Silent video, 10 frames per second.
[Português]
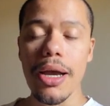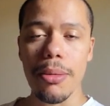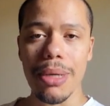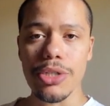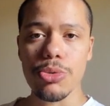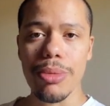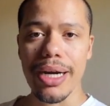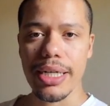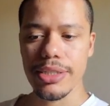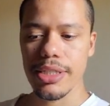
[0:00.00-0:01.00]
Mais uma
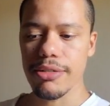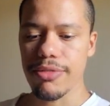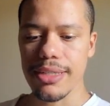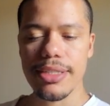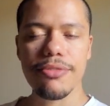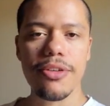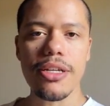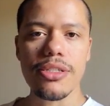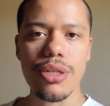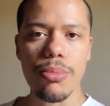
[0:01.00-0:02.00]
arte que faz
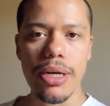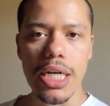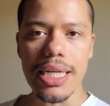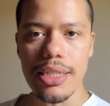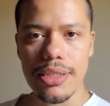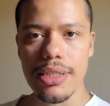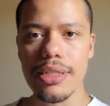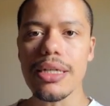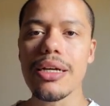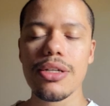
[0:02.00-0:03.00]
referência a uma
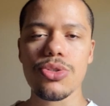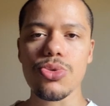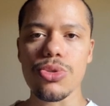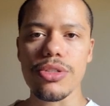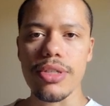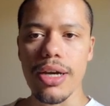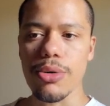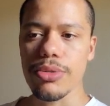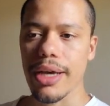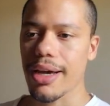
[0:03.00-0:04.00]
crítica
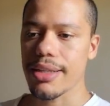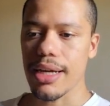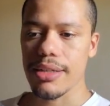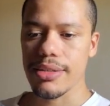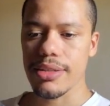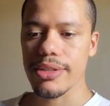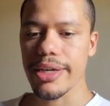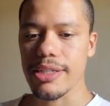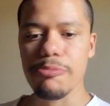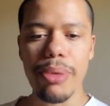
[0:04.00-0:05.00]
social, tá analisando aqui
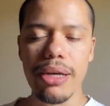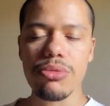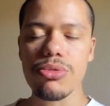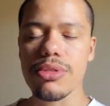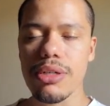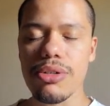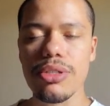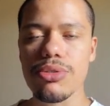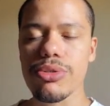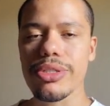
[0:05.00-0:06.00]
aspectos da
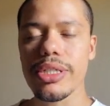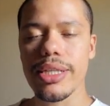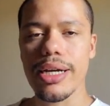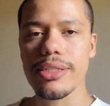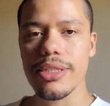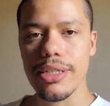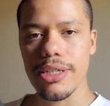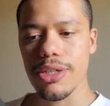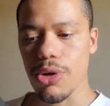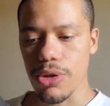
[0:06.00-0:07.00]
nossa sociedade
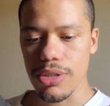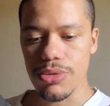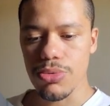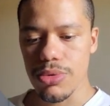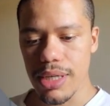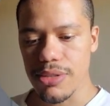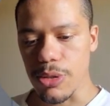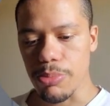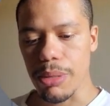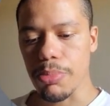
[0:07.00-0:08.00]
aqui, colocando um
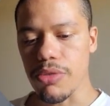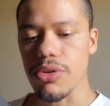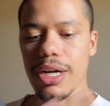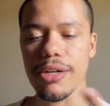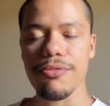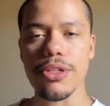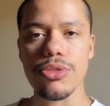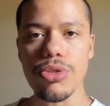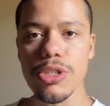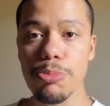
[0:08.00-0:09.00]
nudazinho para provocar
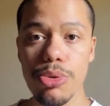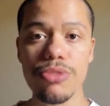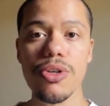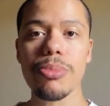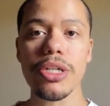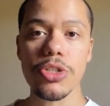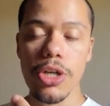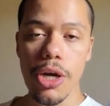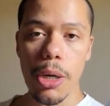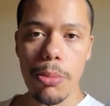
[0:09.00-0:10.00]
reflexões, e possivelmente
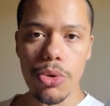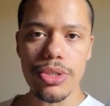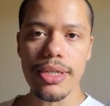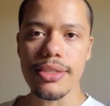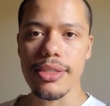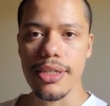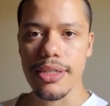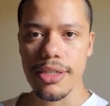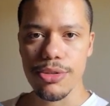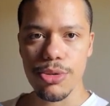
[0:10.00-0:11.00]
mudança aqui
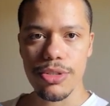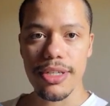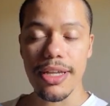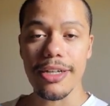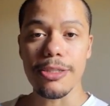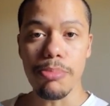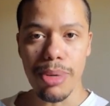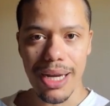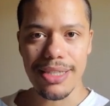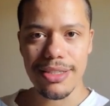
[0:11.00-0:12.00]
nessa sociedade
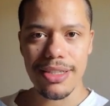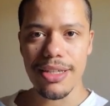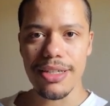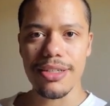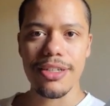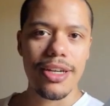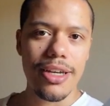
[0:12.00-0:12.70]
brasileira